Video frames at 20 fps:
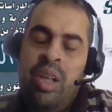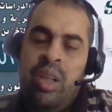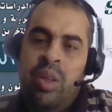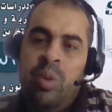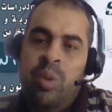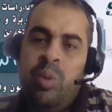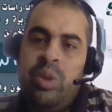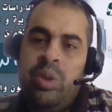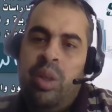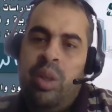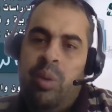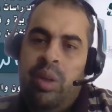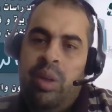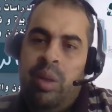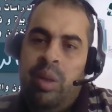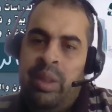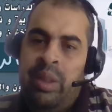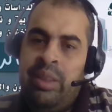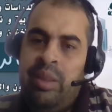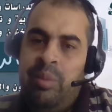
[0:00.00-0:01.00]
وتطورها
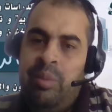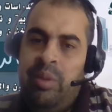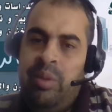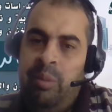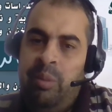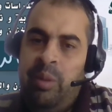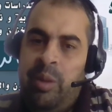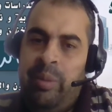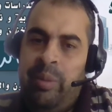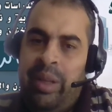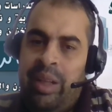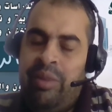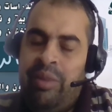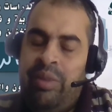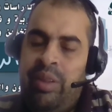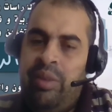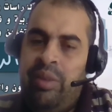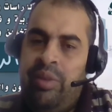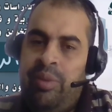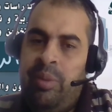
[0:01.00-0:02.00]
بحيث البرنامج يبقى
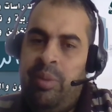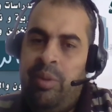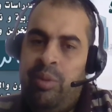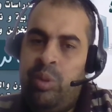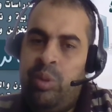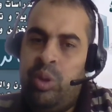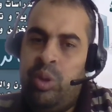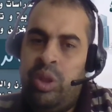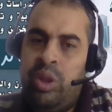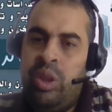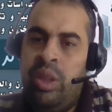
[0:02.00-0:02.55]
خفيف مفهوش